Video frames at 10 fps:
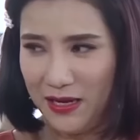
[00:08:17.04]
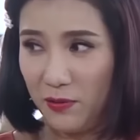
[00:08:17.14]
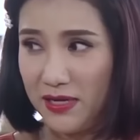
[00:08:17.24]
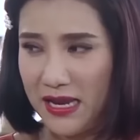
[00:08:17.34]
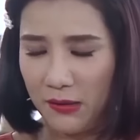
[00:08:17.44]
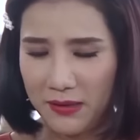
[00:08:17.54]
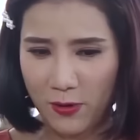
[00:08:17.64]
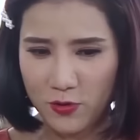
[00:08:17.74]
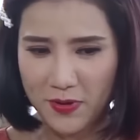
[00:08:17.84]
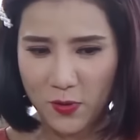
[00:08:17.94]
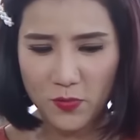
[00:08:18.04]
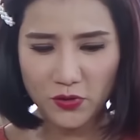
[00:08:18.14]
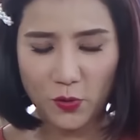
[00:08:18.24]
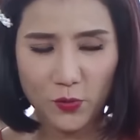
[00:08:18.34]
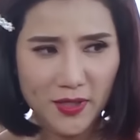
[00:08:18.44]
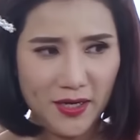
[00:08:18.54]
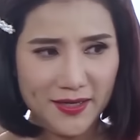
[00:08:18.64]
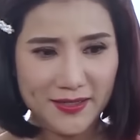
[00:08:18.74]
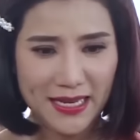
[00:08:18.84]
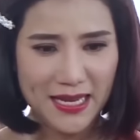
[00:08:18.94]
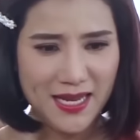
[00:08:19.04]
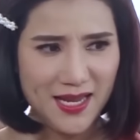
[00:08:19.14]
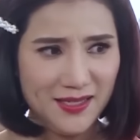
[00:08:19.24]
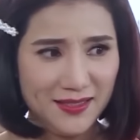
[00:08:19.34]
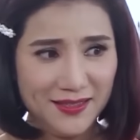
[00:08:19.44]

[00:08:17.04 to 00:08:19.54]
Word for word: Không có dạo nhậu nhưng mà cũng có tuổi rồi nè.